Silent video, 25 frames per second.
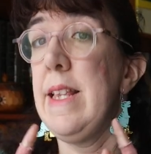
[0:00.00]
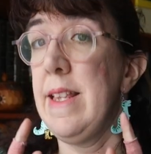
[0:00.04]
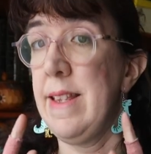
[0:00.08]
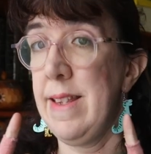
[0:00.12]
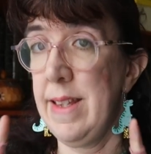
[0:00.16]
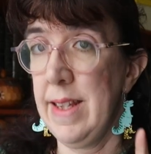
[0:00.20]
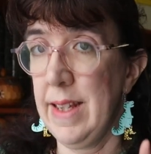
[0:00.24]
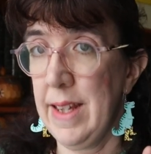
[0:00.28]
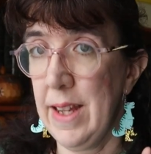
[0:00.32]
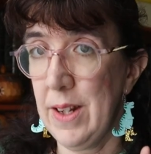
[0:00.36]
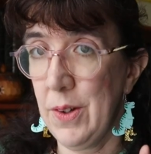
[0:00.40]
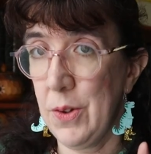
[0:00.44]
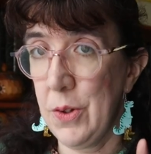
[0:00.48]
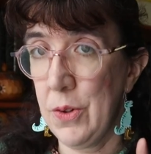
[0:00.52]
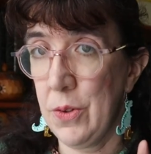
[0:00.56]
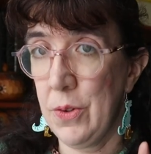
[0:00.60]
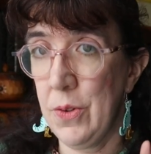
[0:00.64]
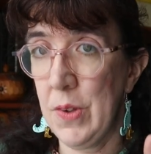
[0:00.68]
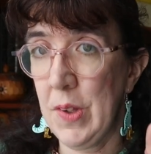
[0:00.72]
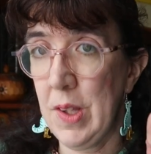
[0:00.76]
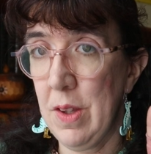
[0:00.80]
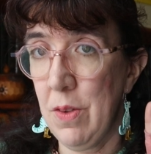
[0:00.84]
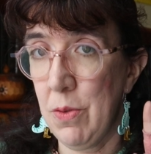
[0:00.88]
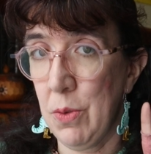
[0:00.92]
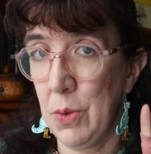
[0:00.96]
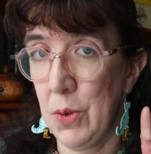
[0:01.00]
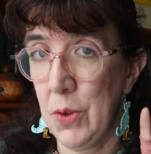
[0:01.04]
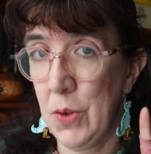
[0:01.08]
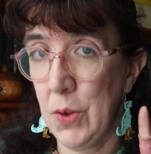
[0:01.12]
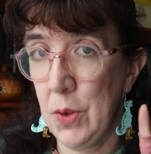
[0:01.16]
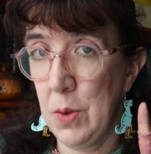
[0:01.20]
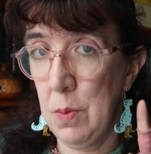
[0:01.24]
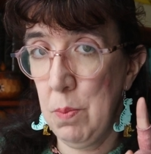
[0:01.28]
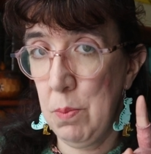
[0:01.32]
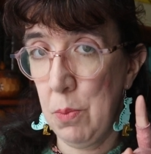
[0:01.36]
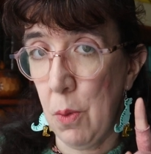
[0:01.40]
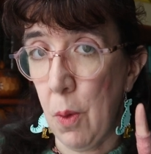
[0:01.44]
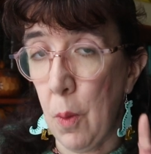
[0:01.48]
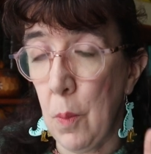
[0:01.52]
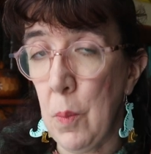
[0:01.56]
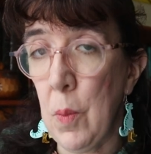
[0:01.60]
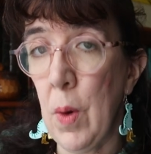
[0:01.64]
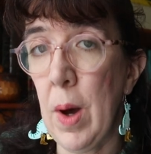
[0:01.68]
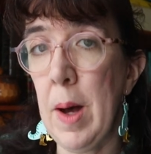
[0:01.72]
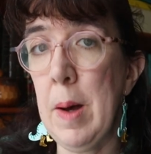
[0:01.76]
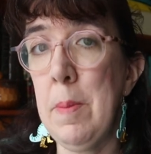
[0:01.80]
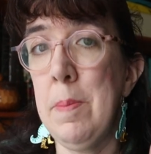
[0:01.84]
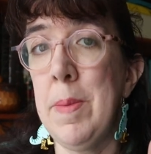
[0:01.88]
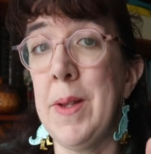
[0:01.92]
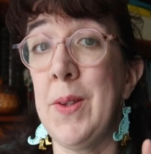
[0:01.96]
C'est quelque chose qui fonctionne pour
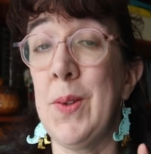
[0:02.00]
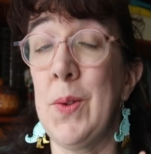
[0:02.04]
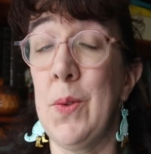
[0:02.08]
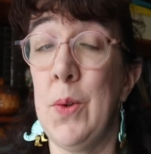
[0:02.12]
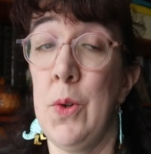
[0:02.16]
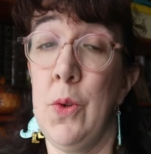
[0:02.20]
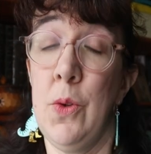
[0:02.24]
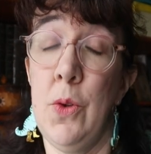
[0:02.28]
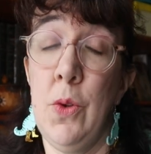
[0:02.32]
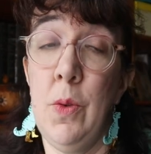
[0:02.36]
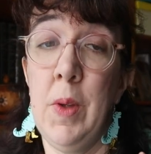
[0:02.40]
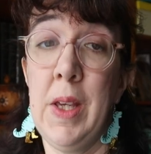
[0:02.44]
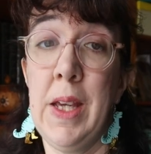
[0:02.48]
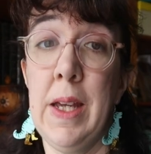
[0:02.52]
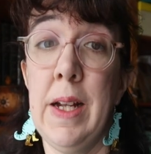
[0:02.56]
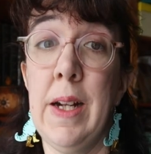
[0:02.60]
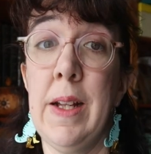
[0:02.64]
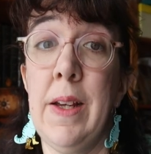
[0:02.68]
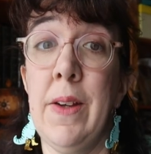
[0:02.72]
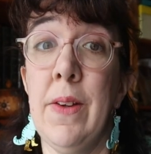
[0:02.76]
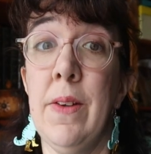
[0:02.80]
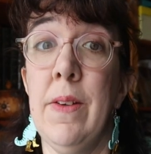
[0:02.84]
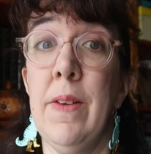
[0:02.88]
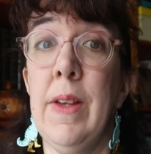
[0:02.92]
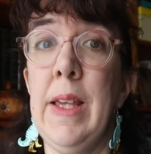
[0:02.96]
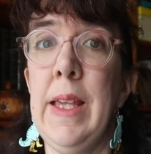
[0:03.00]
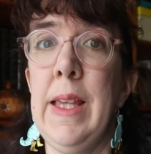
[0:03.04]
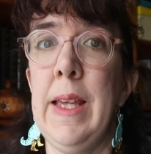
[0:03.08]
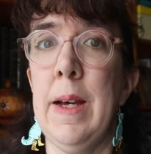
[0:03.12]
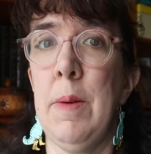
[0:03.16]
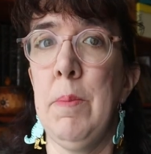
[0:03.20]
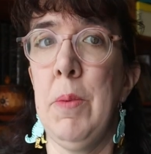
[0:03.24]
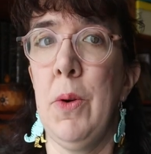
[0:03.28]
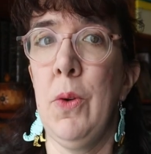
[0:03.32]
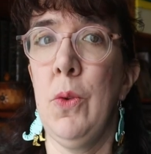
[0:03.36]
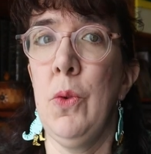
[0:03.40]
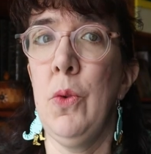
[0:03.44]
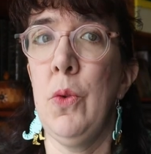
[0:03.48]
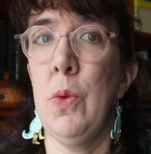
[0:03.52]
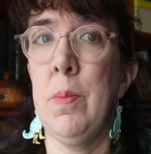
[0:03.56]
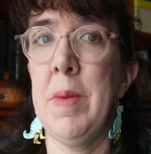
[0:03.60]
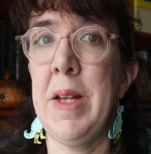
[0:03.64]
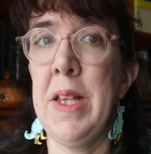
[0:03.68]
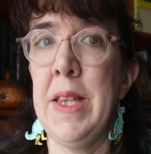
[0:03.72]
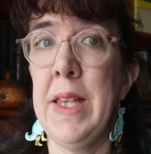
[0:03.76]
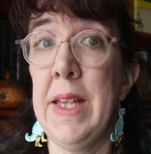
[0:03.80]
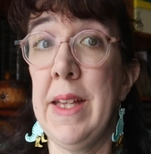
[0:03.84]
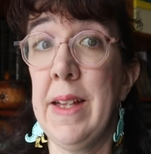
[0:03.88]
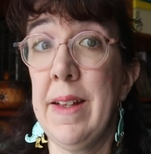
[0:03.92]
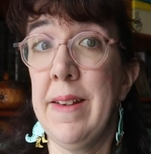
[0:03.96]
moi parce que je suis quelqu'un qui apprend de
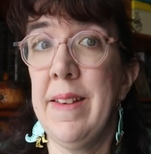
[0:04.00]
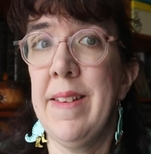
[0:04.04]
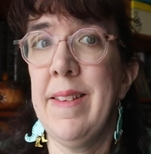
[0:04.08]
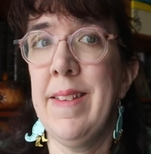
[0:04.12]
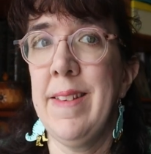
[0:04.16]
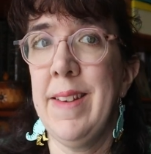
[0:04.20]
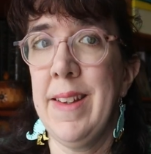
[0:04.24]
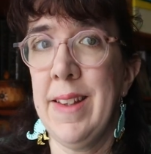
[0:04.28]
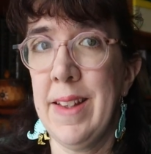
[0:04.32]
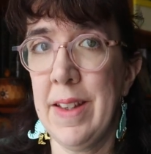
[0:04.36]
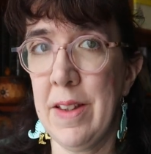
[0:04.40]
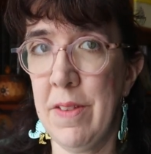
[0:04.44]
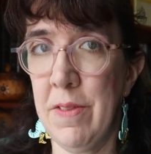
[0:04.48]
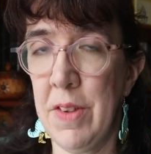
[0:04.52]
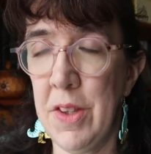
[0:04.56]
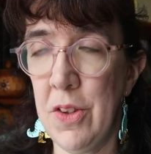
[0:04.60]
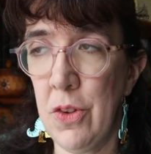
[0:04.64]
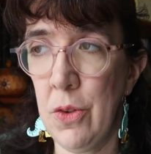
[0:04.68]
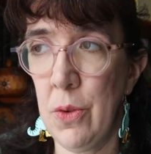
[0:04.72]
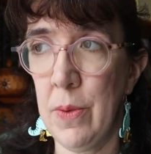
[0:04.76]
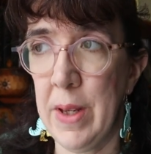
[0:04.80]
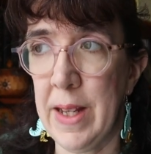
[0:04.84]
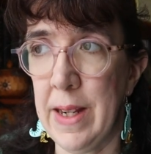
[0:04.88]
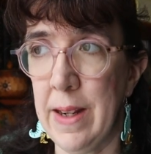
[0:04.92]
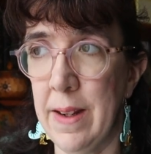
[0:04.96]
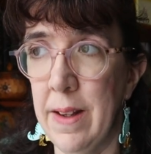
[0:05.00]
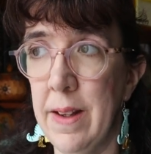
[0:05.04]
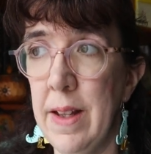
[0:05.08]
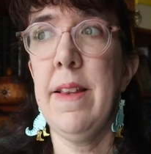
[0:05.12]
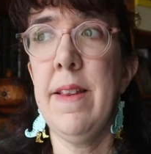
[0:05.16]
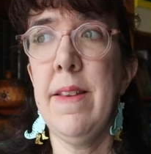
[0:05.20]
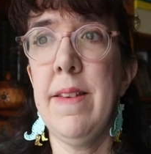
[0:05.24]
manière très visuelle.